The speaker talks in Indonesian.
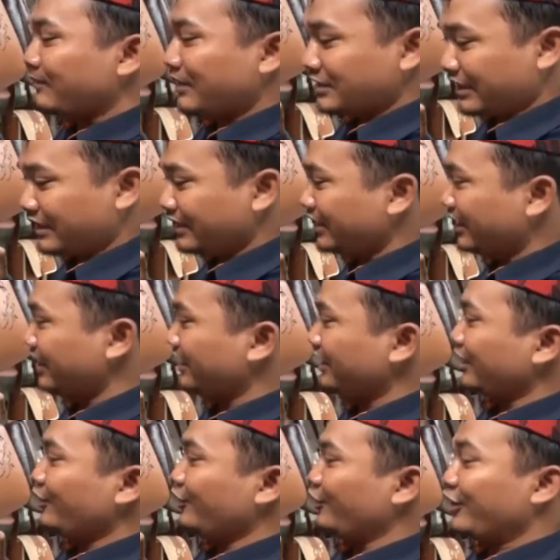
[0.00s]
pasarnya nek
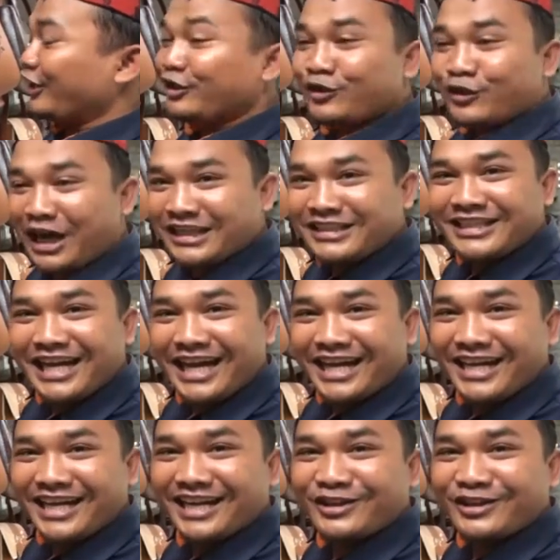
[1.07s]
kok nek Toraja,